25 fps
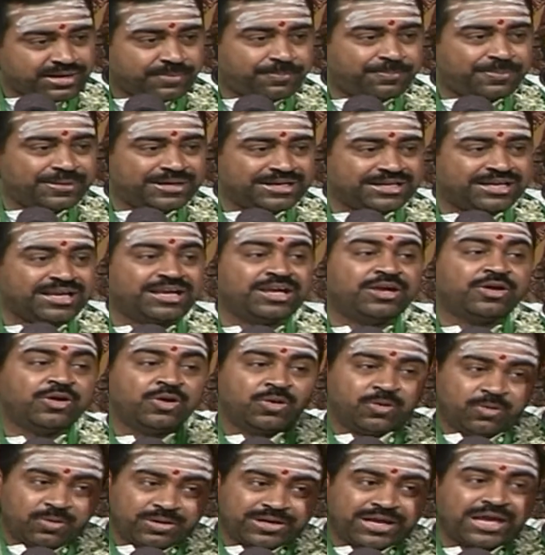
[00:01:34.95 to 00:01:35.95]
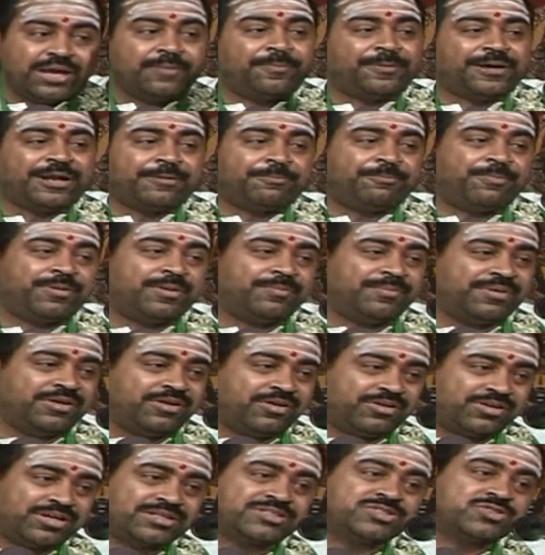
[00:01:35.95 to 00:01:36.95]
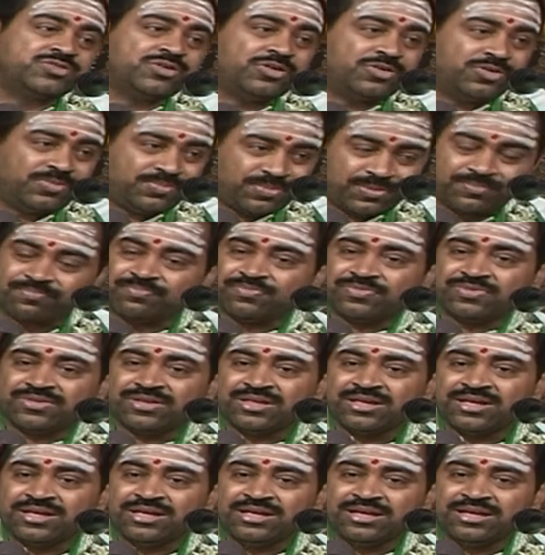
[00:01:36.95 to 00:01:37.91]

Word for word: అయినప్పటికీ ఒకే పరబ్రహ్మ యొక్క స్వరూపం